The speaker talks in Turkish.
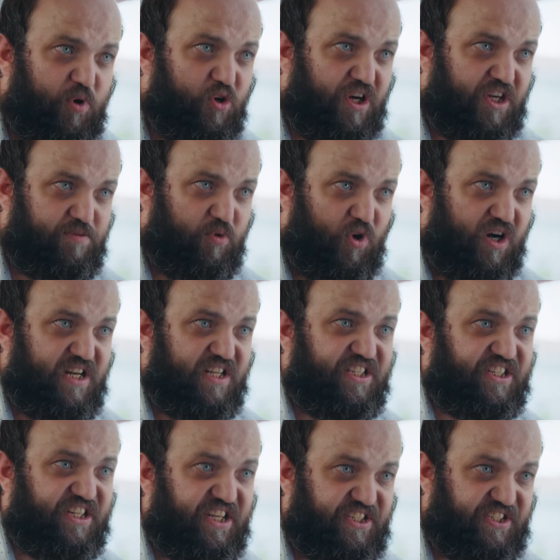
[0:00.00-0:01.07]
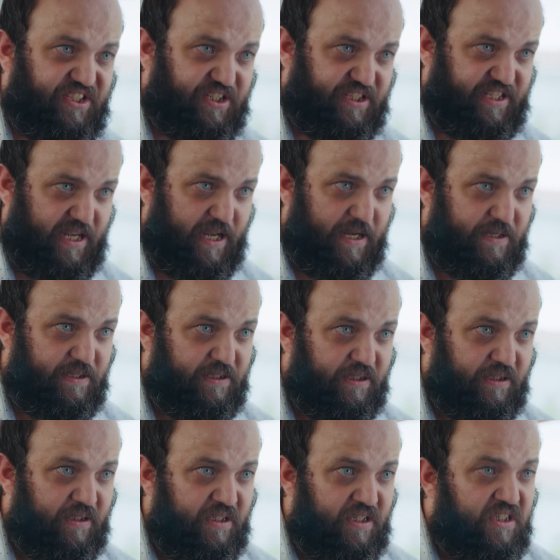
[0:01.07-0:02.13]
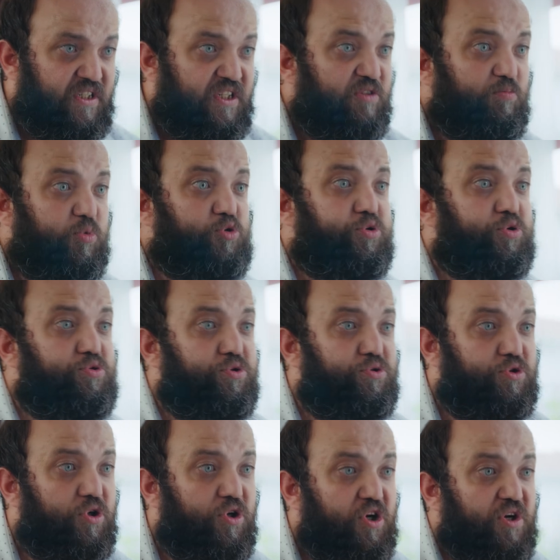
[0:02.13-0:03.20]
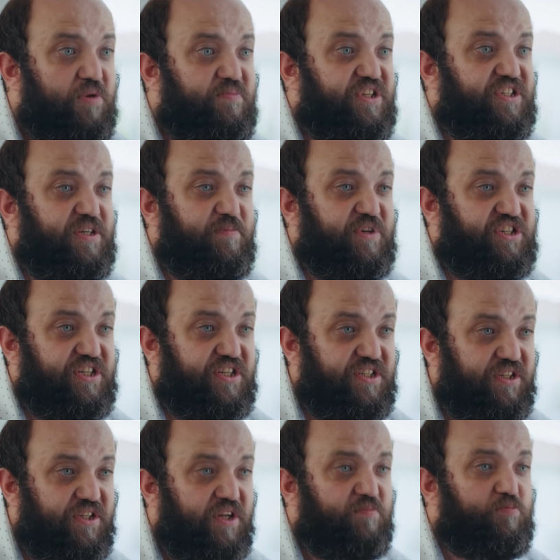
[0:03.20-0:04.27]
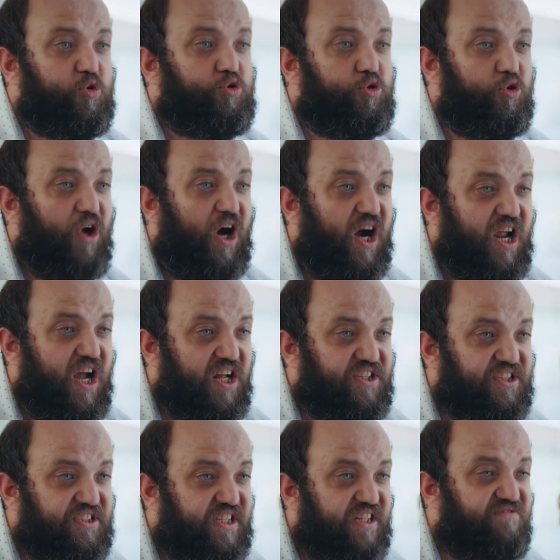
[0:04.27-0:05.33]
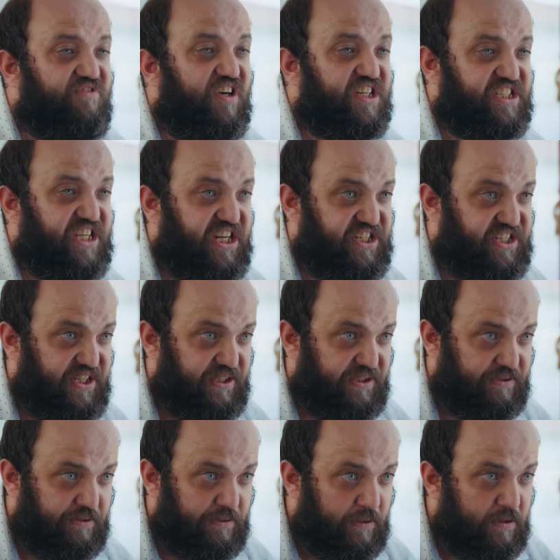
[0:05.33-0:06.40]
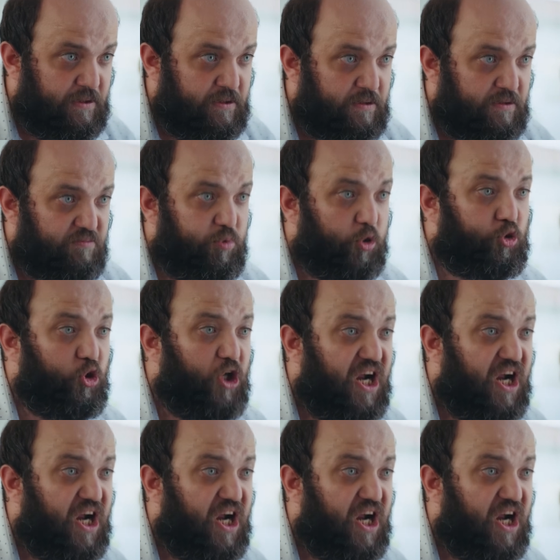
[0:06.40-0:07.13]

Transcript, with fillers: Poyraz bu ailenin reisidir diye? Bu çocuk bizim için bütün hayatından vazgeçti. Bütün